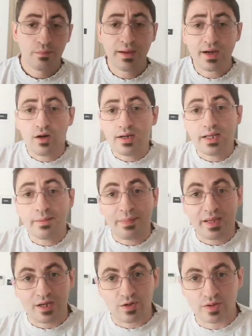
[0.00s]
Però le
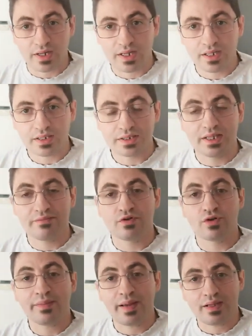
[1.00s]
pecore
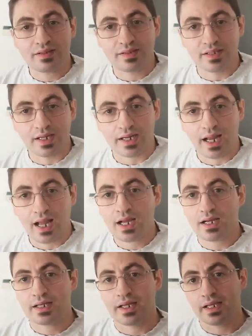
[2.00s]
devono mettere
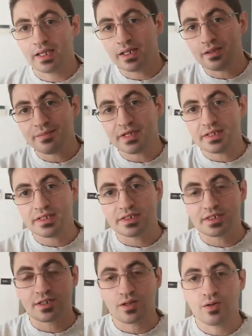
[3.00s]
anche il
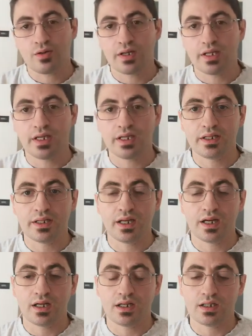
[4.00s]
ministro in...
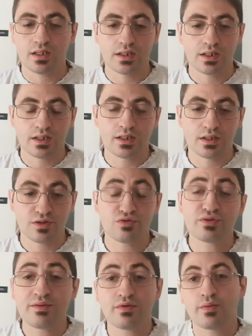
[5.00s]
Uh,
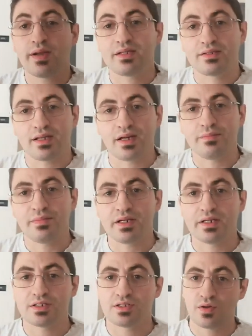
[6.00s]
non devono mettere il
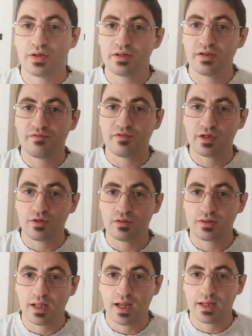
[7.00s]
ministro in
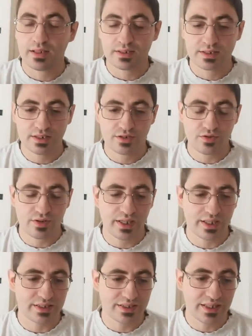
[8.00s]
difficoltà, nel senso
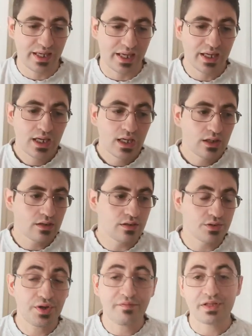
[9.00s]
che se
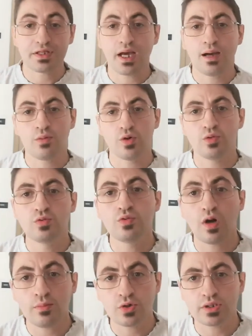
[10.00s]
uh, noi vediamo un
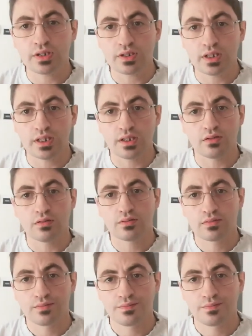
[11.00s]
uomo di Dio